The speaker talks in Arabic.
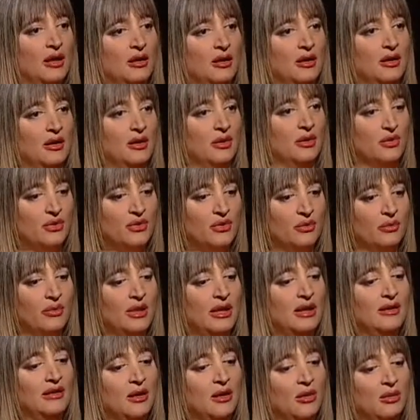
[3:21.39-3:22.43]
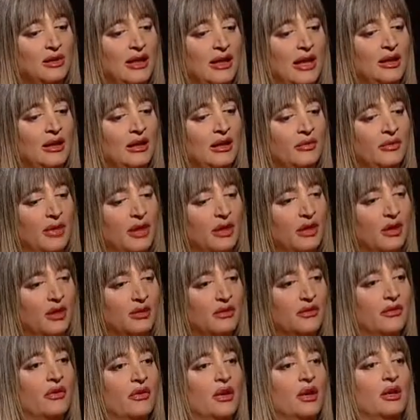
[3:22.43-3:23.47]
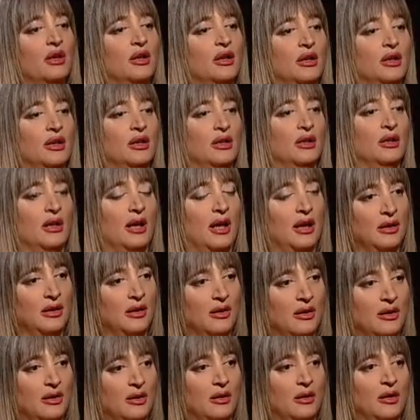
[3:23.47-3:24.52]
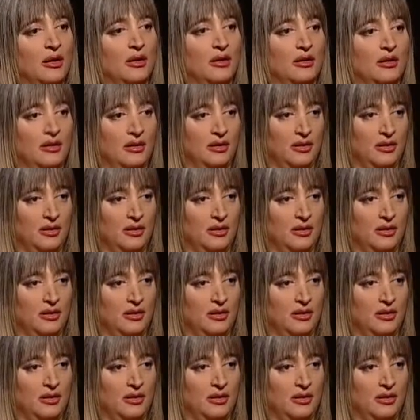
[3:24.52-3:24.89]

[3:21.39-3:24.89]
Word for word: رسومات او نعلم الاطفال على